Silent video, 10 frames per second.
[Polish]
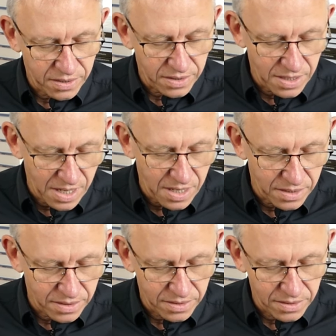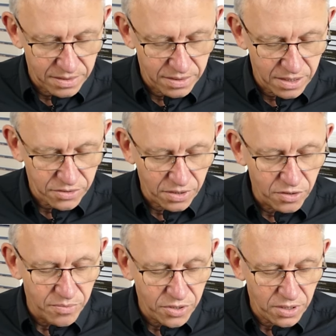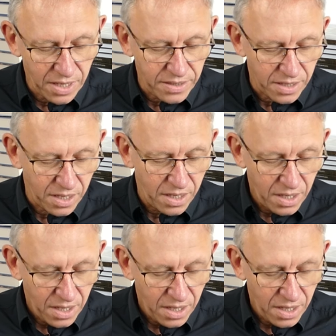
dla y, naszego myślenia